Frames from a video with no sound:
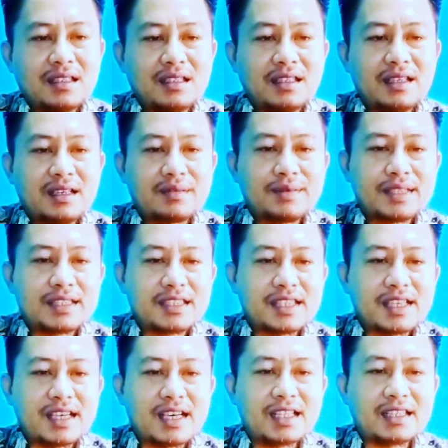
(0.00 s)
nikmat
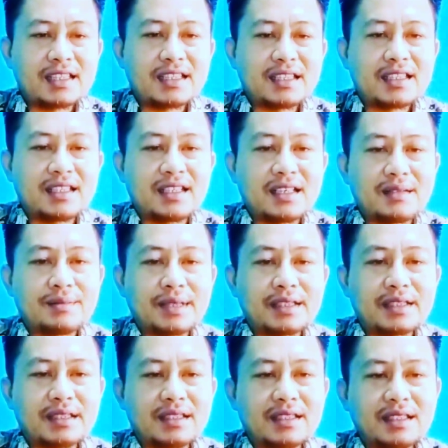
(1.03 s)
sehat,
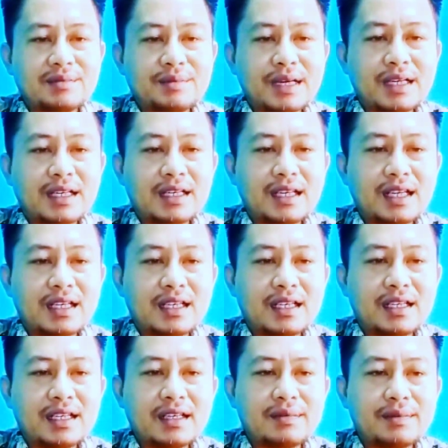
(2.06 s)
nikmat iman dan
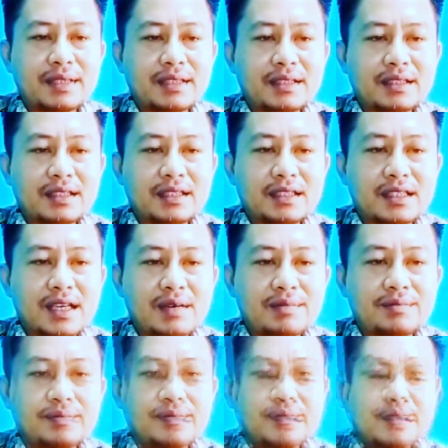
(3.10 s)
nikmat
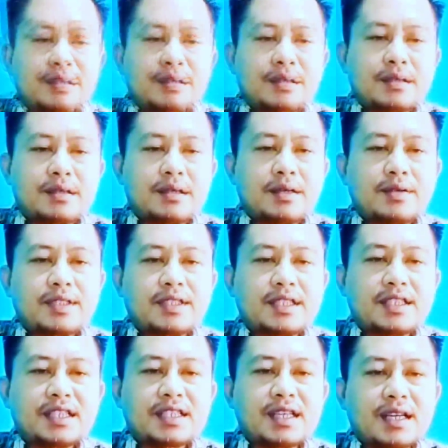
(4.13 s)
Islam. Selawat
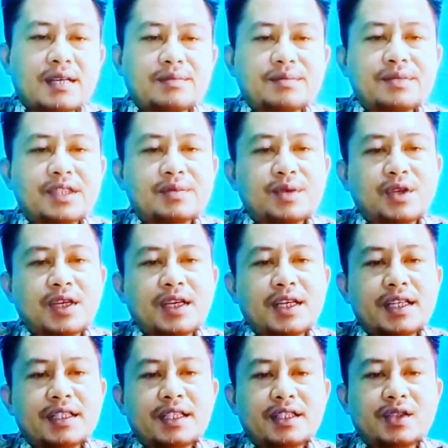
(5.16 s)
serta salam
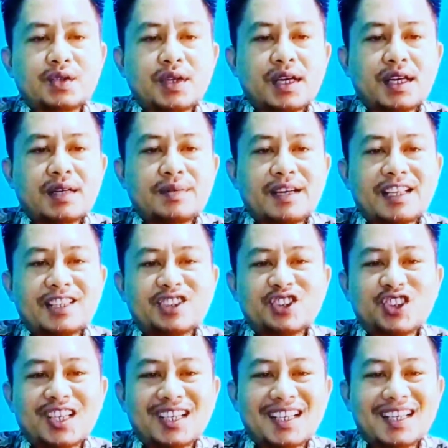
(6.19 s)
semoga tercurah kepada
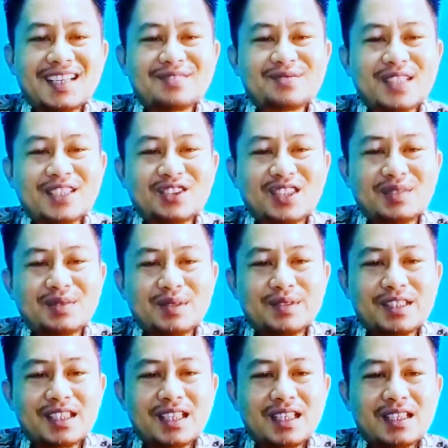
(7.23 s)
junjungan alam yaitu Nabi
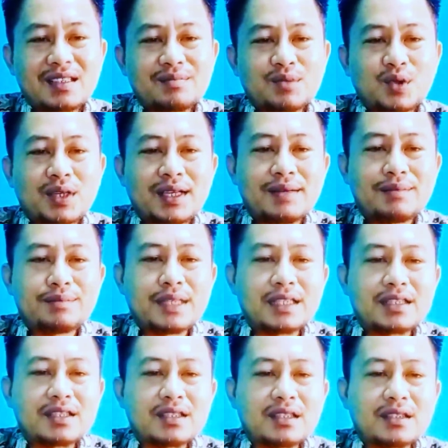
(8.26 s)
besar
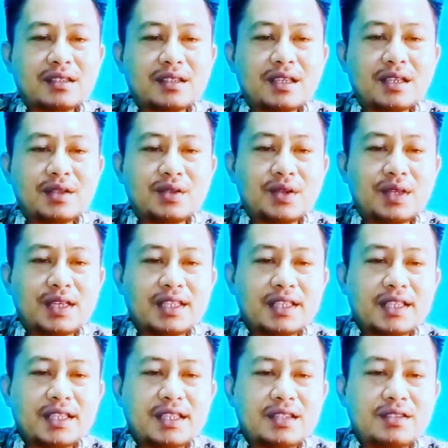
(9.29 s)
Muhammad sallallahu
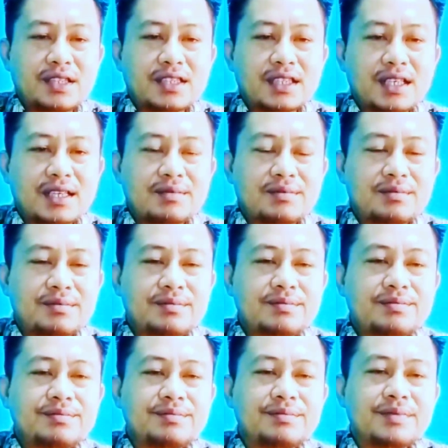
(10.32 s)
alaihi wasallam
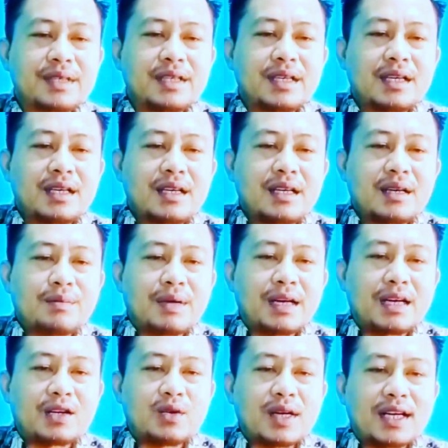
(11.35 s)

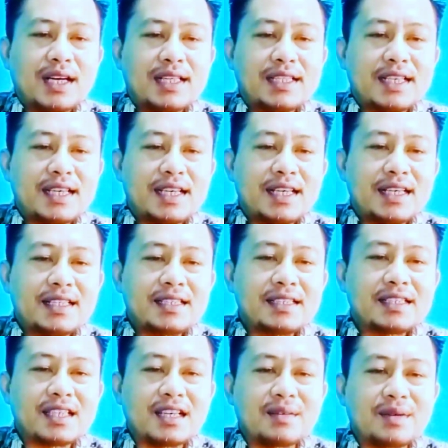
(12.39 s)
kepada keluarganya,
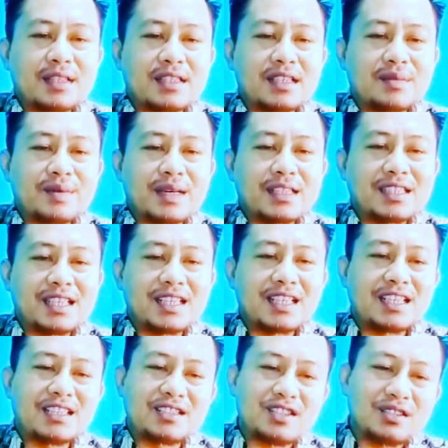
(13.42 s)
sahabat-sahabatnya, dan
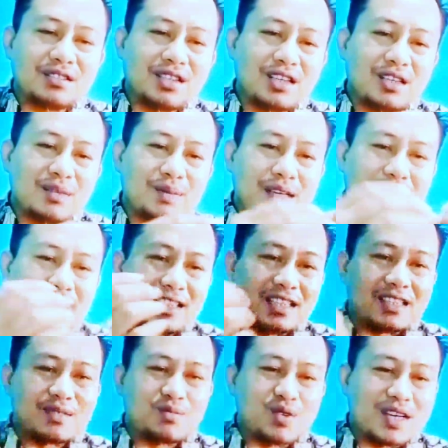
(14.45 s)
insya Allah kepada kita
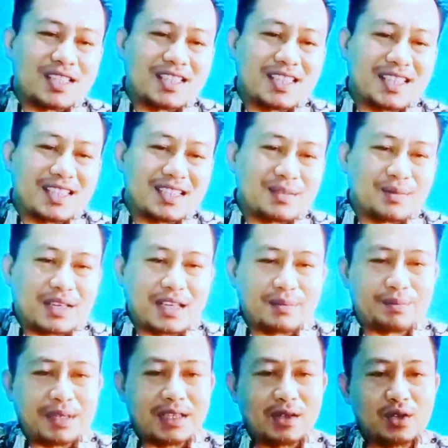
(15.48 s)
semuanya sebagai
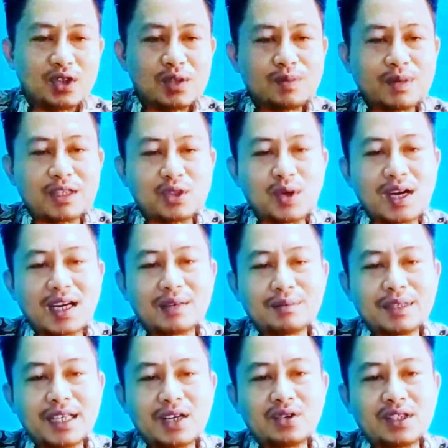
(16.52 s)
penerus perjuangan
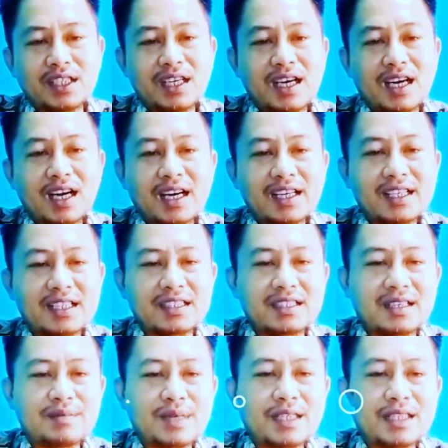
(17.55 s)
beliau hingga akhir
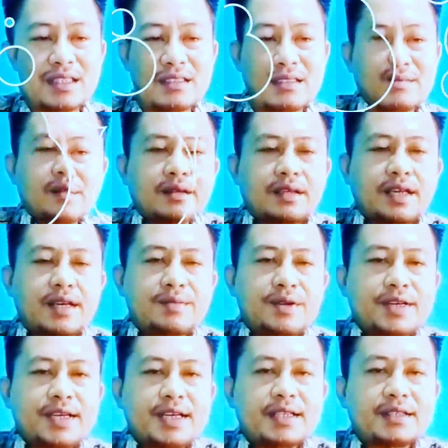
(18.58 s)
zaman. Nenek
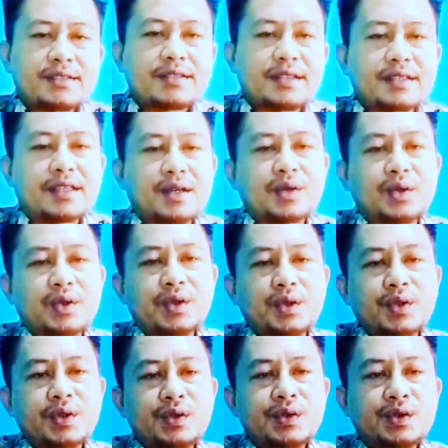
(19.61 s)
moyang
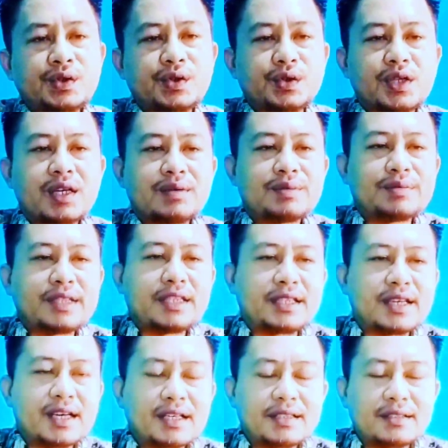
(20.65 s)
terdahulu sudah
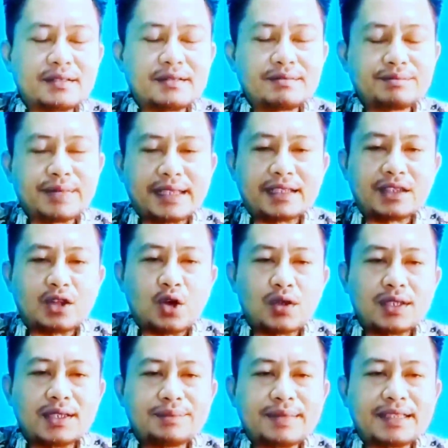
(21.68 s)
memberikan
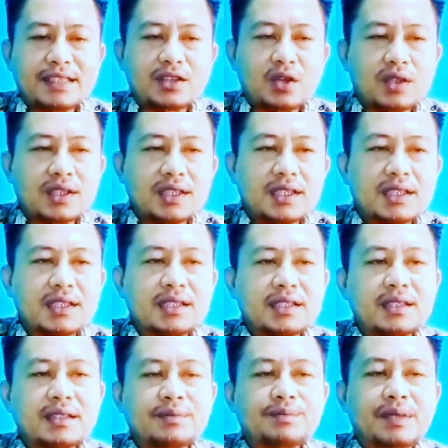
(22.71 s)
metode-metode
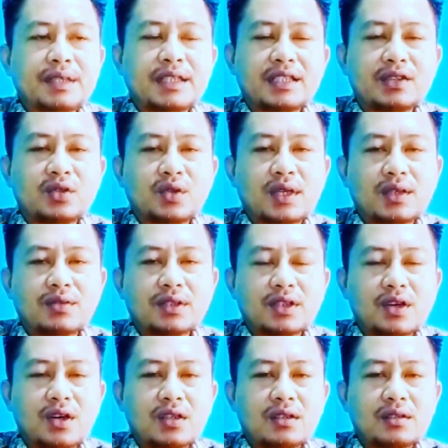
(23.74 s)
perhitungan
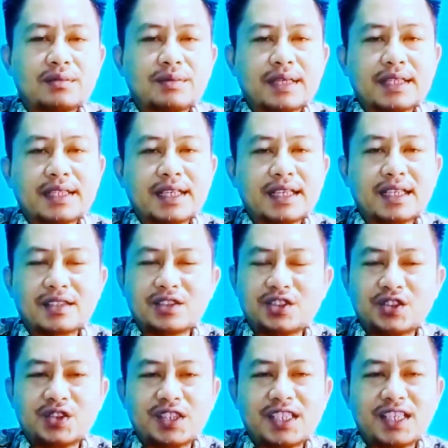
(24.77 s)
beton bagi anak
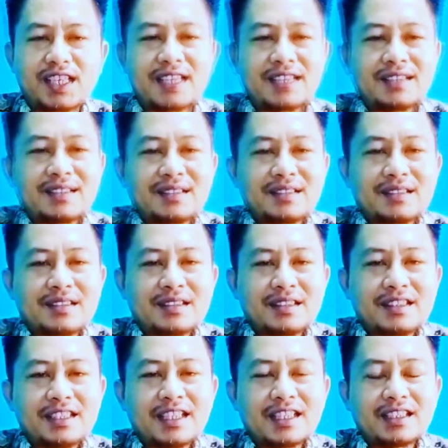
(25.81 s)
cucunya
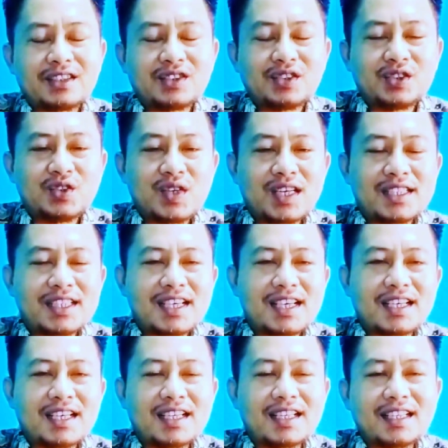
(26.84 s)
yang tujuannya
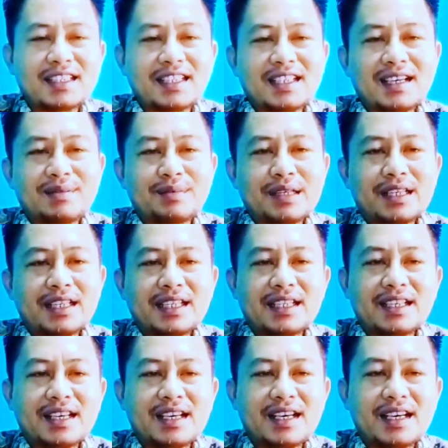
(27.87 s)
agar ketika
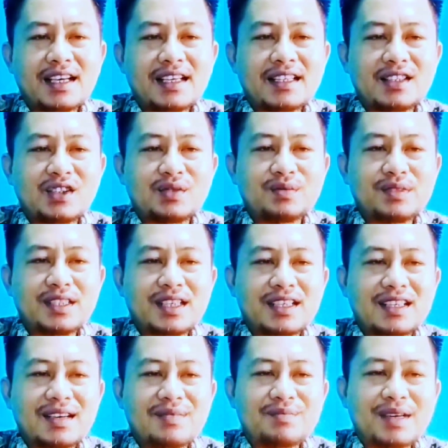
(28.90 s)
menikah hidupnya
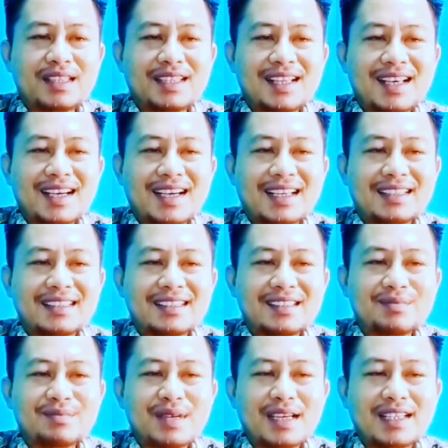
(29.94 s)
dapat akan
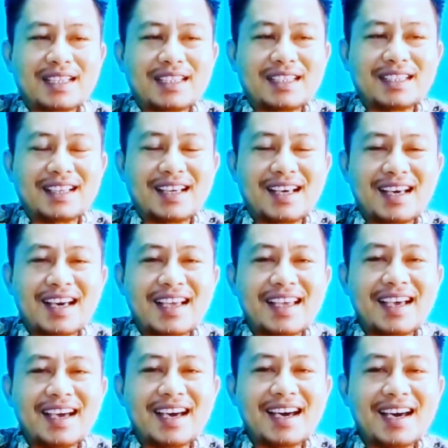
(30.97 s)
semakin
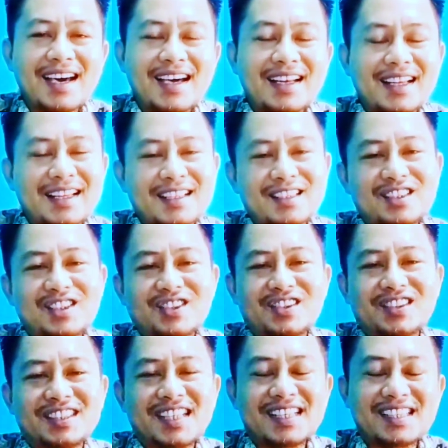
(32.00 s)
kaya dan
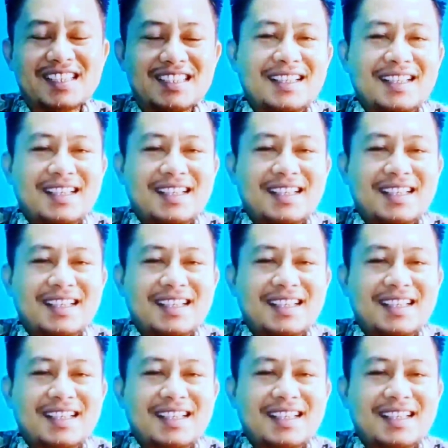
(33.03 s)
sukses.